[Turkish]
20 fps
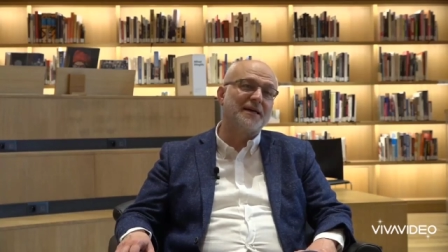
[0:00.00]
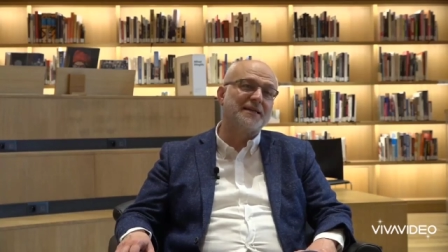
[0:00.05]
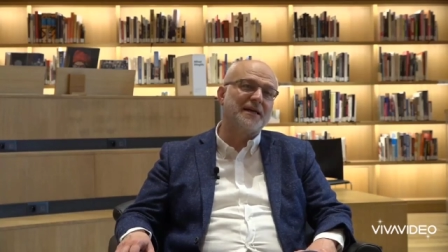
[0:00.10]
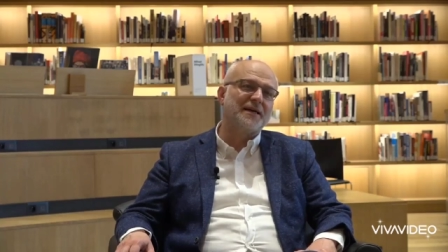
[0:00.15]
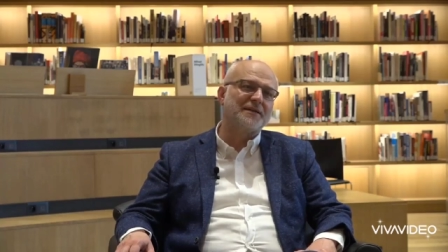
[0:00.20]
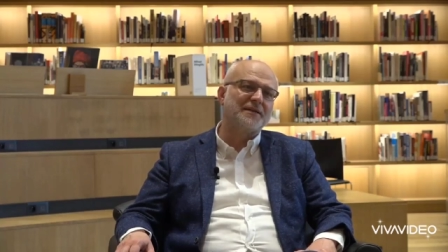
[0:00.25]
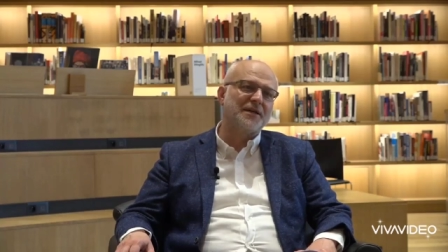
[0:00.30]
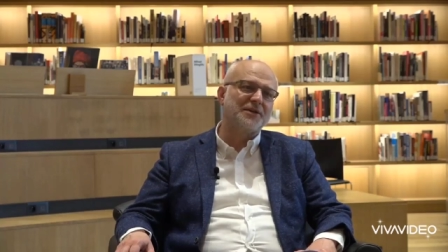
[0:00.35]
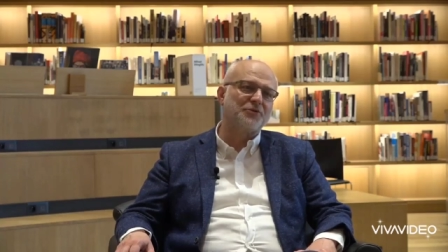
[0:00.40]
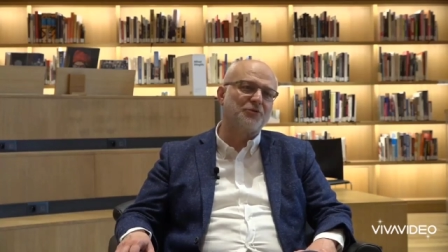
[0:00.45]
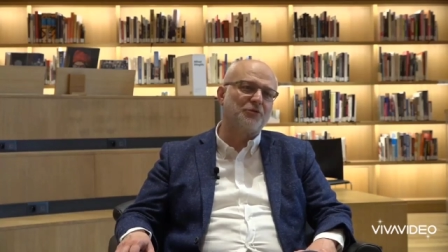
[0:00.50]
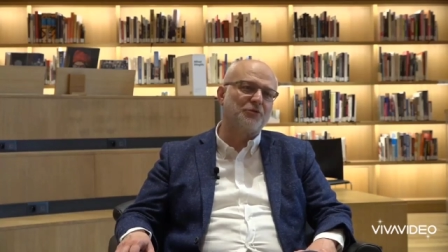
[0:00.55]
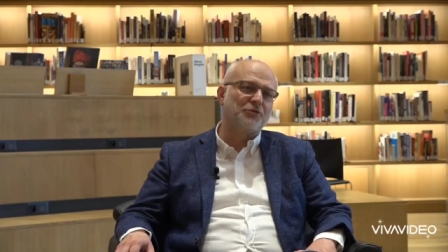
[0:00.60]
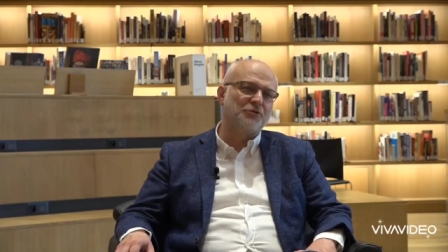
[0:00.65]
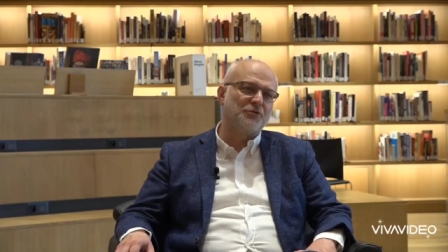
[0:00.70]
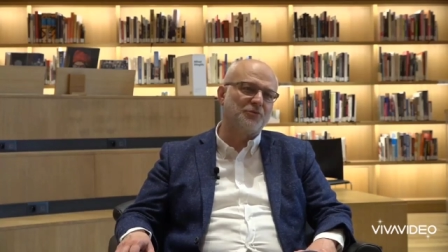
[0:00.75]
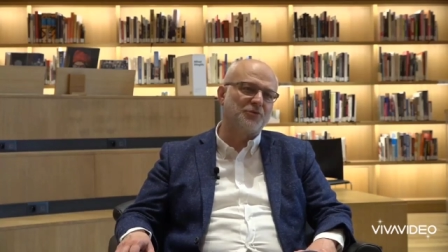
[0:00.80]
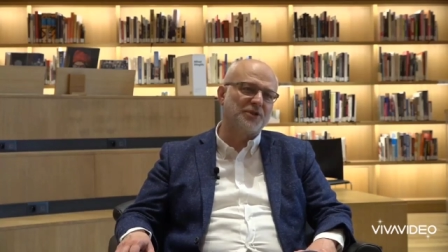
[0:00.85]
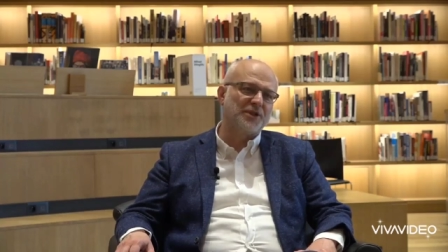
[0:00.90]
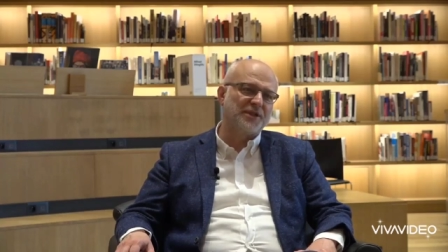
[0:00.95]
kaderdaş
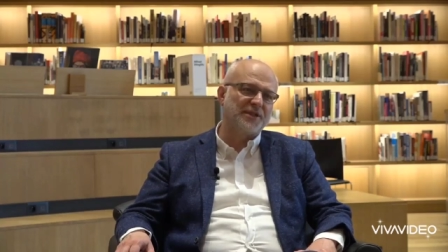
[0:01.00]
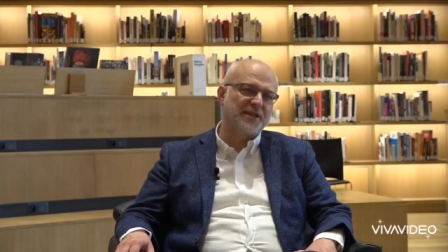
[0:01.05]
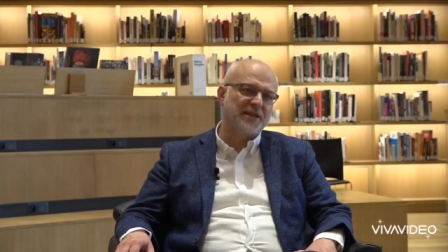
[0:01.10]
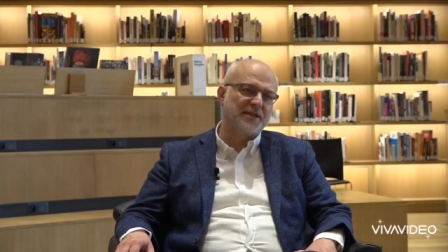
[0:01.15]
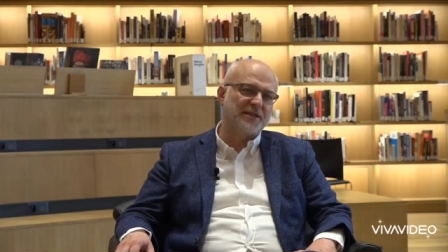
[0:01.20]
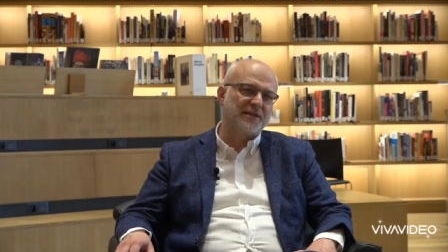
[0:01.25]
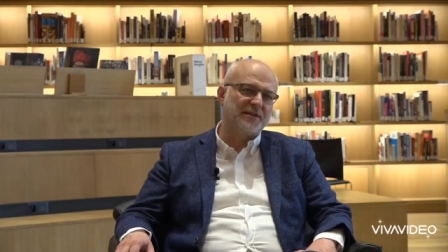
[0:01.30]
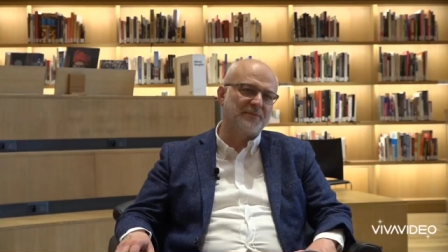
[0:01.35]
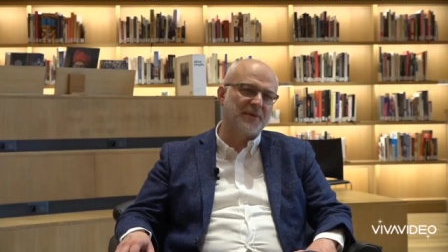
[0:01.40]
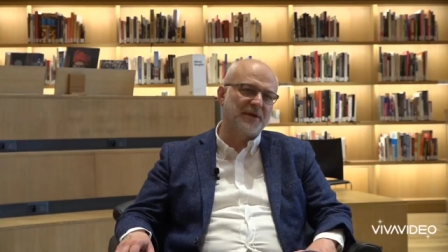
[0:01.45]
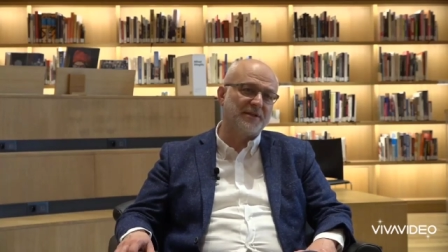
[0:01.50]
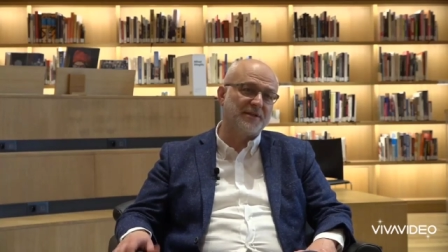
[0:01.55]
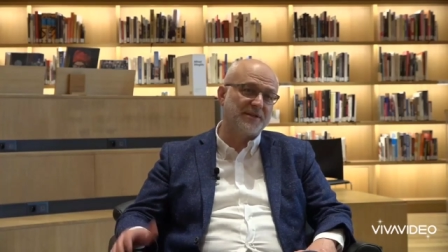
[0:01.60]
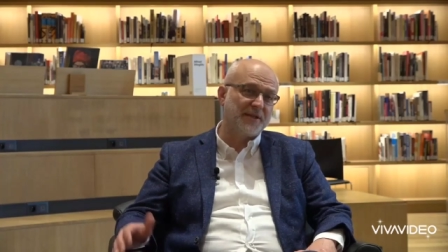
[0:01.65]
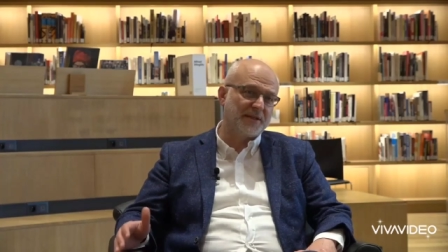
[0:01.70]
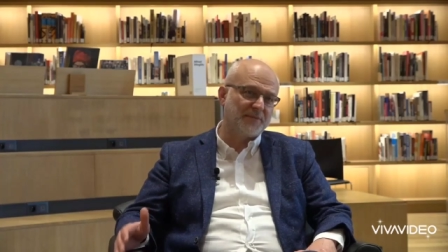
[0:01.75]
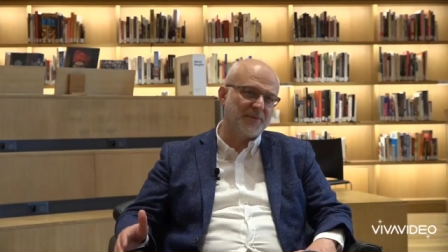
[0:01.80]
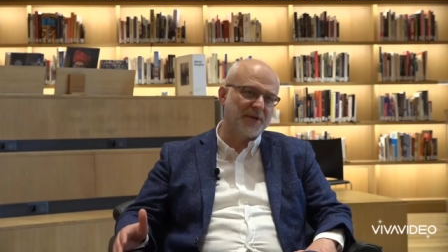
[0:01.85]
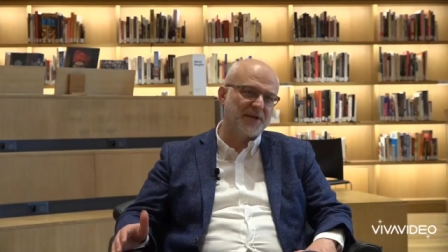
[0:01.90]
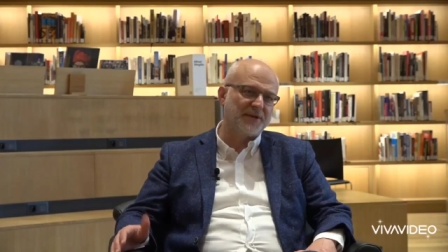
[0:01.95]
olduğumuzu
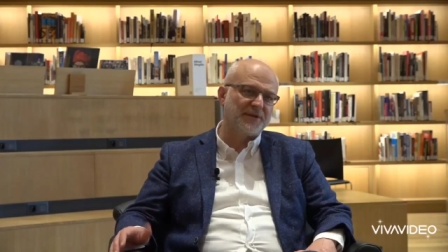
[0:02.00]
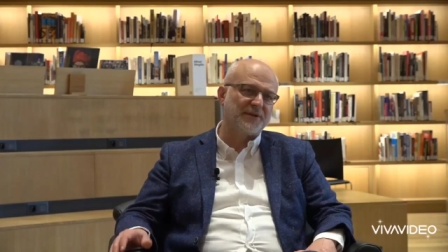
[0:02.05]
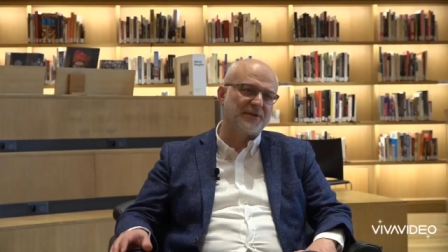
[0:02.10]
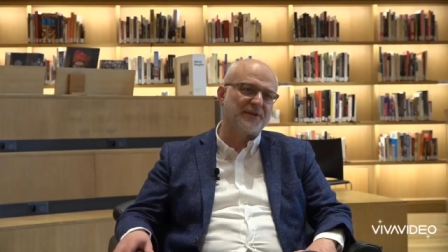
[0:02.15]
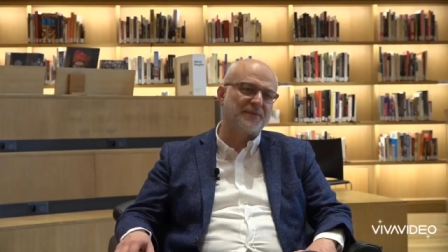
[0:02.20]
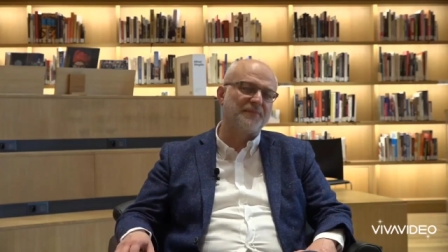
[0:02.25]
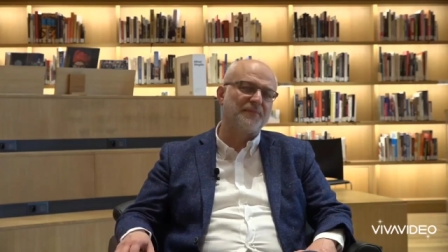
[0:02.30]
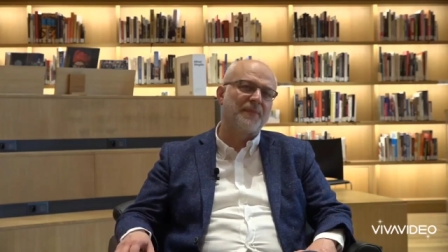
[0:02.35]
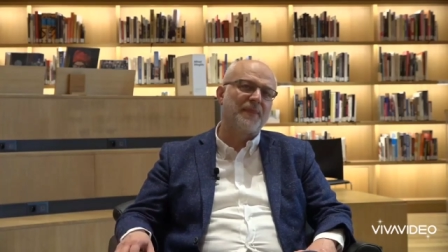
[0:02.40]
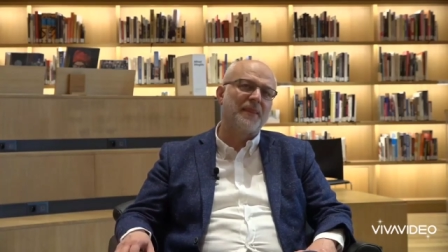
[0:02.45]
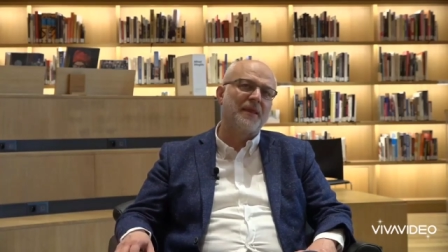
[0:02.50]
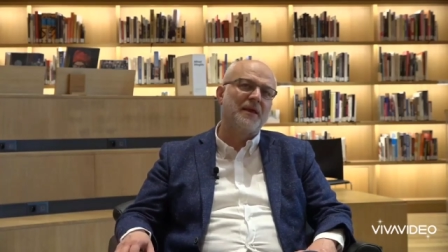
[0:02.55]
hissetmektir.